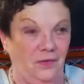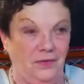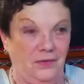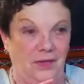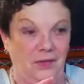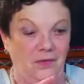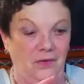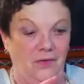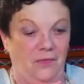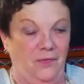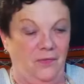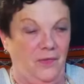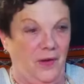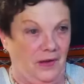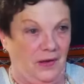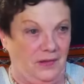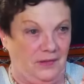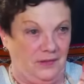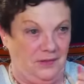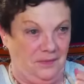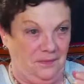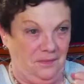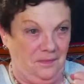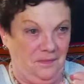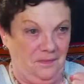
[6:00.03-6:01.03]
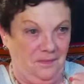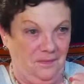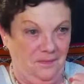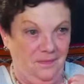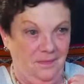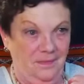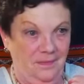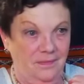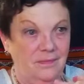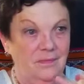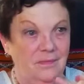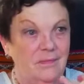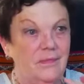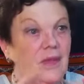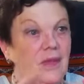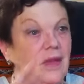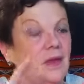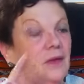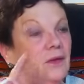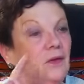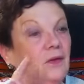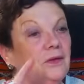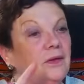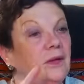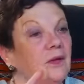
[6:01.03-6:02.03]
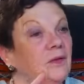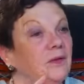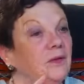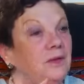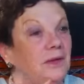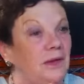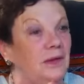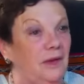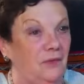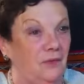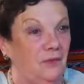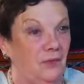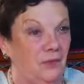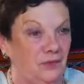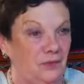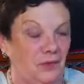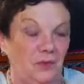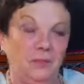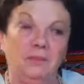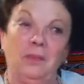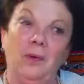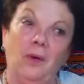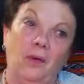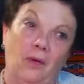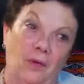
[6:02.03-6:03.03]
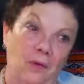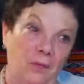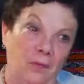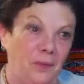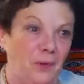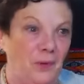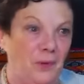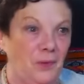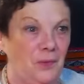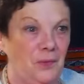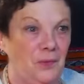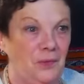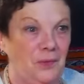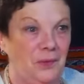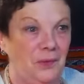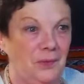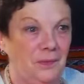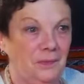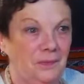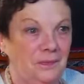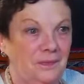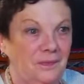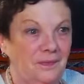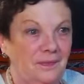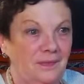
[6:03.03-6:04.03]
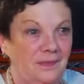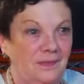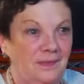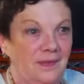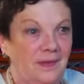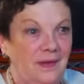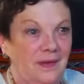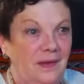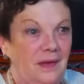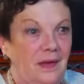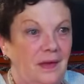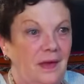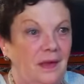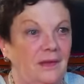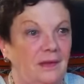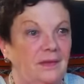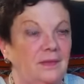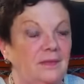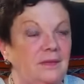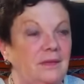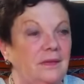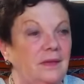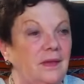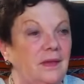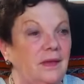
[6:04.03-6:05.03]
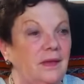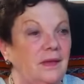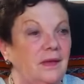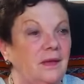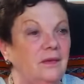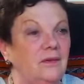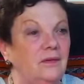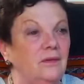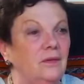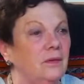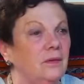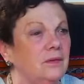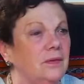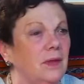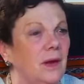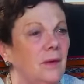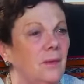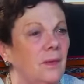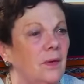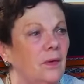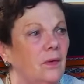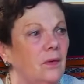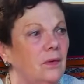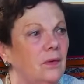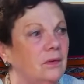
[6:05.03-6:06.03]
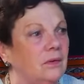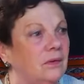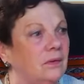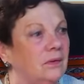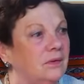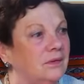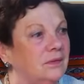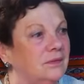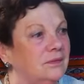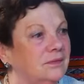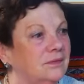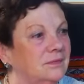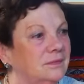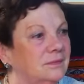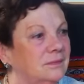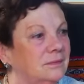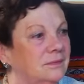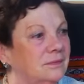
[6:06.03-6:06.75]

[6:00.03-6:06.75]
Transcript: no tengo flash. No tengo telefotos, pero compro uno. Este, yo trabajo con